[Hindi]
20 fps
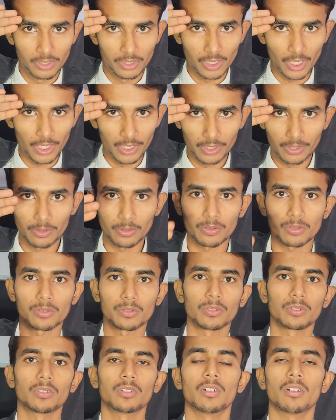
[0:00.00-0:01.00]
जय हिंद
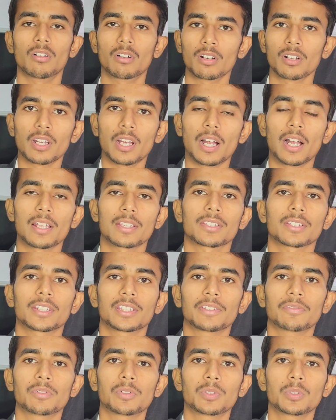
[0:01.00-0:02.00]
दोस्तों और आज
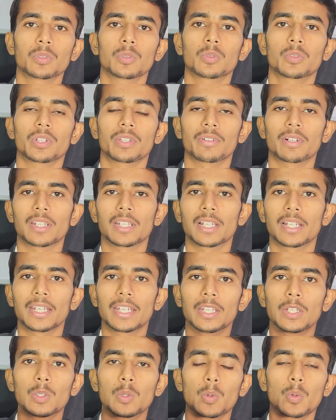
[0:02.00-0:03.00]
का ये वीडियो होने वाला
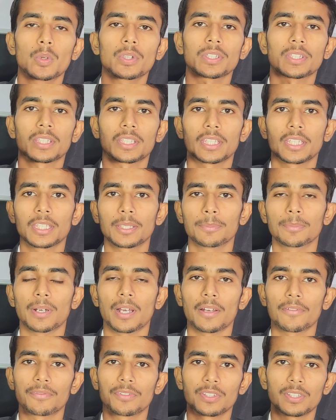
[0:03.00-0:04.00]
है लोन की
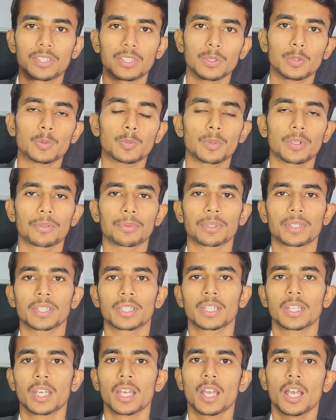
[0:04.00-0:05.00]
माफ़ी के ऊपर में
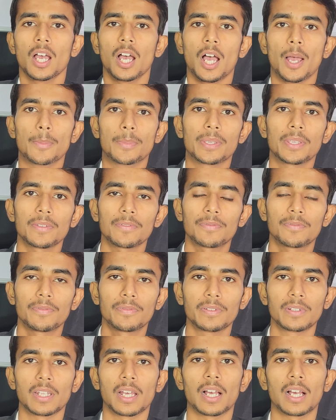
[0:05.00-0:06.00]
अभी
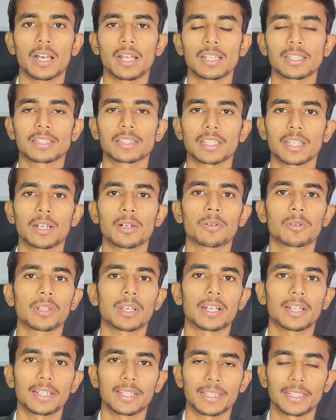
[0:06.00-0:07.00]
फ़िलहाल क्या हो
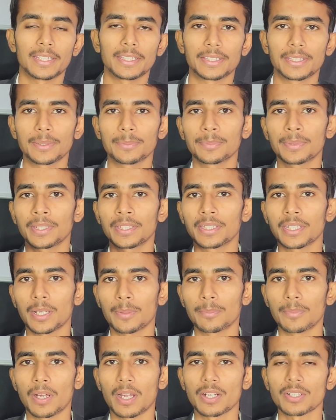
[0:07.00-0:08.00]
रहा है ये
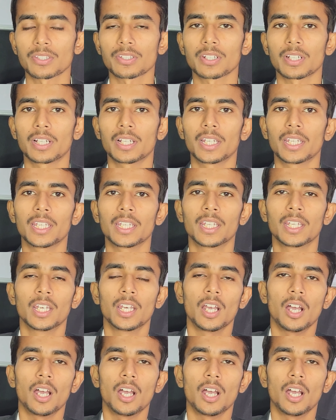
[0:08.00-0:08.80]
महीना मार्च का है